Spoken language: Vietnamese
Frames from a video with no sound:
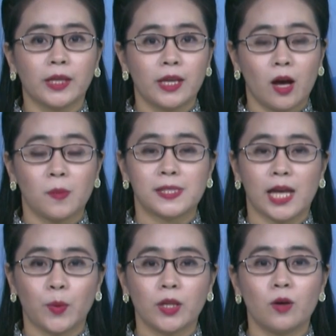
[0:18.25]
kỳ họp
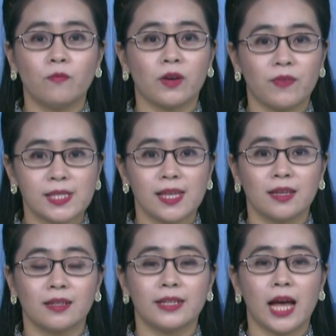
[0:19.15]
giải quyết công việc phát
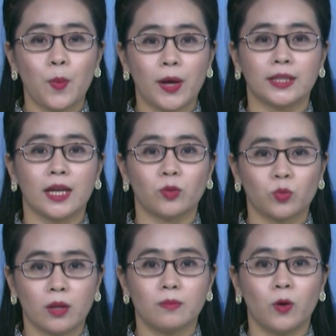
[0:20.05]
sinh đã hoàn thành
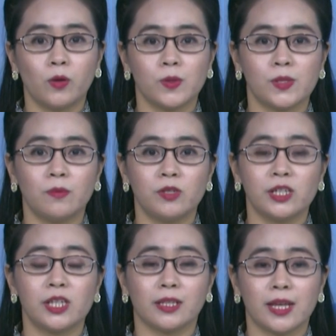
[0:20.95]
toàn bộ nội dung
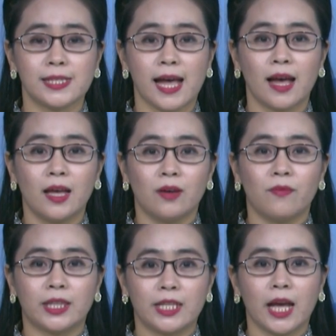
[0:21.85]
chương trình đề ra
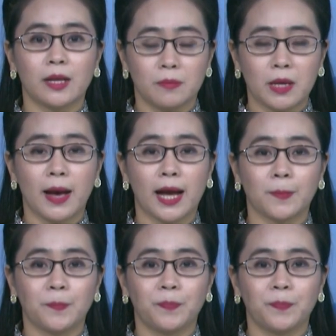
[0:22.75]
và tiến hành bế mạc.